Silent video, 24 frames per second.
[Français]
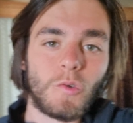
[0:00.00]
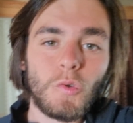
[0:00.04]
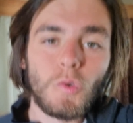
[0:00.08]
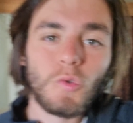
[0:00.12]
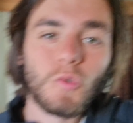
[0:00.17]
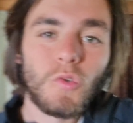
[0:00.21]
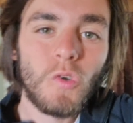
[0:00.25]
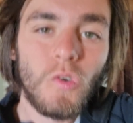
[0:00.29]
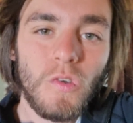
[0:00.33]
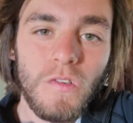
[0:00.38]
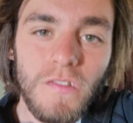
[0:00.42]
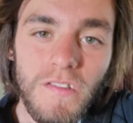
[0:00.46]

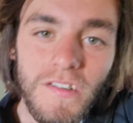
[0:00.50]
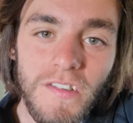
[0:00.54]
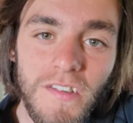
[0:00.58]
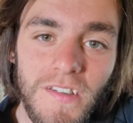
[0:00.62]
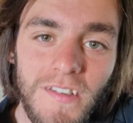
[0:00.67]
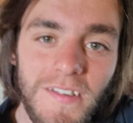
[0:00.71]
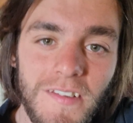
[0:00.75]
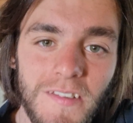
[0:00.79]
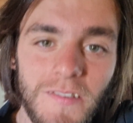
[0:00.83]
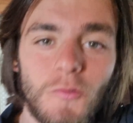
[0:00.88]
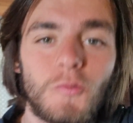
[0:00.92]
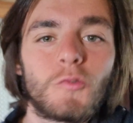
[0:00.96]
Jour
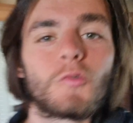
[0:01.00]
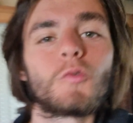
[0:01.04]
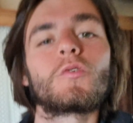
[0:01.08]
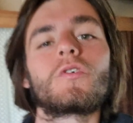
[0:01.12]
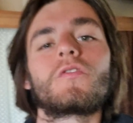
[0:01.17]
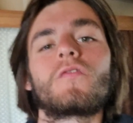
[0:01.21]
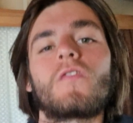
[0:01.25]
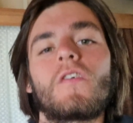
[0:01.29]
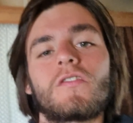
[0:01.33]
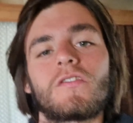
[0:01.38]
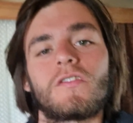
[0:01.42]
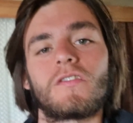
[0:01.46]
36 du
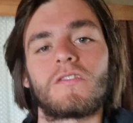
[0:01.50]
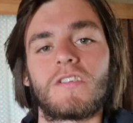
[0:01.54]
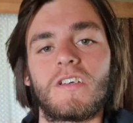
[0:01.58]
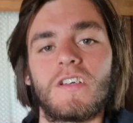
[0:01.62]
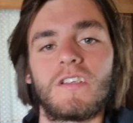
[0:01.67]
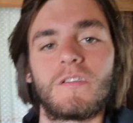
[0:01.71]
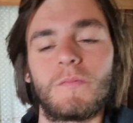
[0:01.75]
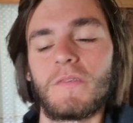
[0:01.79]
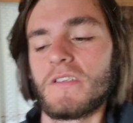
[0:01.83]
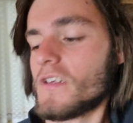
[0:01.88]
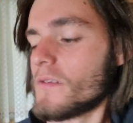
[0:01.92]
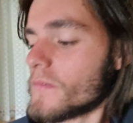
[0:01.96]
Tour de France en
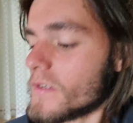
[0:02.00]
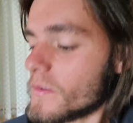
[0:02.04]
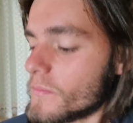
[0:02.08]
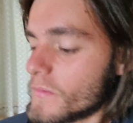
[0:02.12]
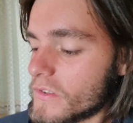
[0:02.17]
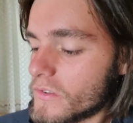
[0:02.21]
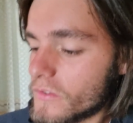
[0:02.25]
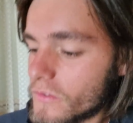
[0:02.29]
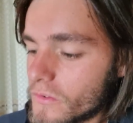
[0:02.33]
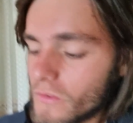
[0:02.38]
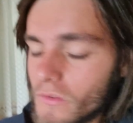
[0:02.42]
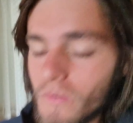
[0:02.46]
skate, mesdames et
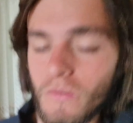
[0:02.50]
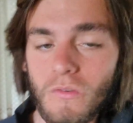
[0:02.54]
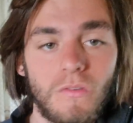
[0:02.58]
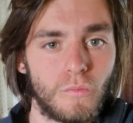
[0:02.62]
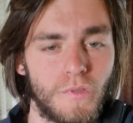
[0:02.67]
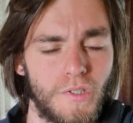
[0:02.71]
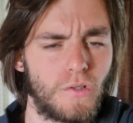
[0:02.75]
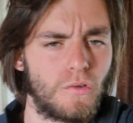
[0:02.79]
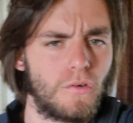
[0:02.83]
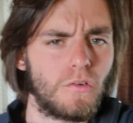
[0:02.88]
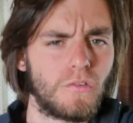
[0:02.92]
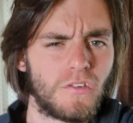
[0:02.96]
messieurs.
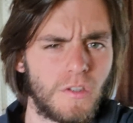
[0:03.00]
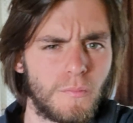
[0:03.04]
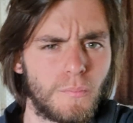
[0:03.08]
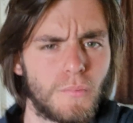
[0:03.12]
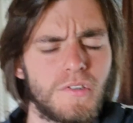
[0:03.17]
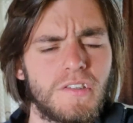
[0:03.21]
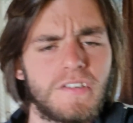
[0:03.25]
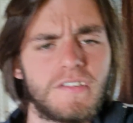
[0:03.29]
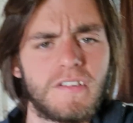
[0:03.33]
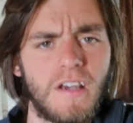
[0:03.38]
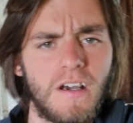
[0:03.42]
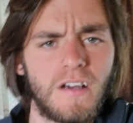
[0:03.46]
On est encore dans
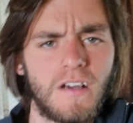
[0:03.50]
cette petite